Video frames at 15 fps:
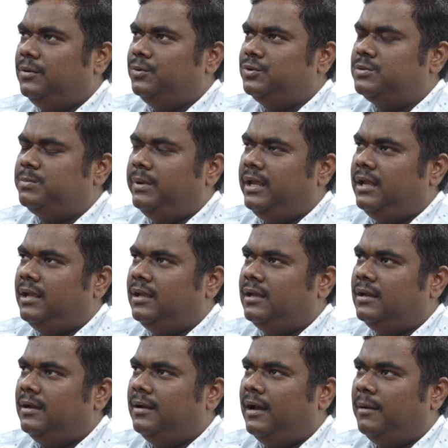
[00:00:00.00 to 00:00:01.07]
उसमें
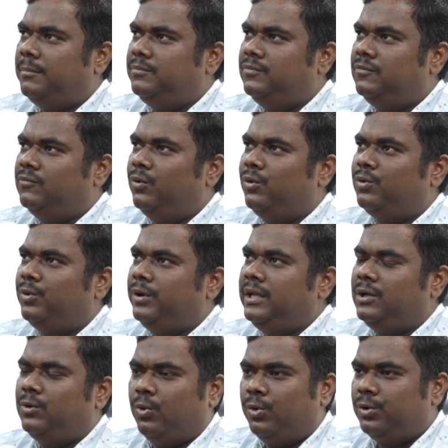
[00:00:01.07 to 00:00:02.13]
अब वो कोई
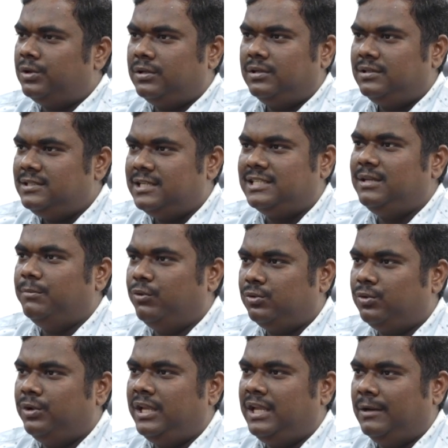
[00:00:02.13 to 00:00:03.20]
कोट जैसी बुक
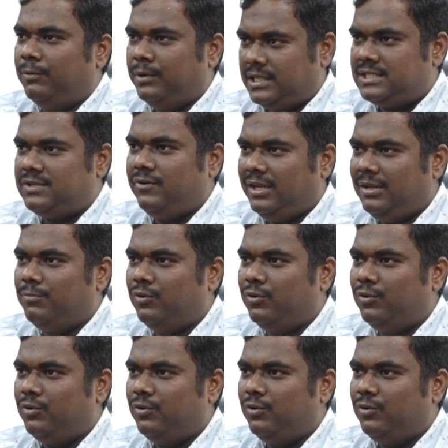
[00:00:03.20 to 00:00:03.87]
तो नहीं है वो हिस्ट्री की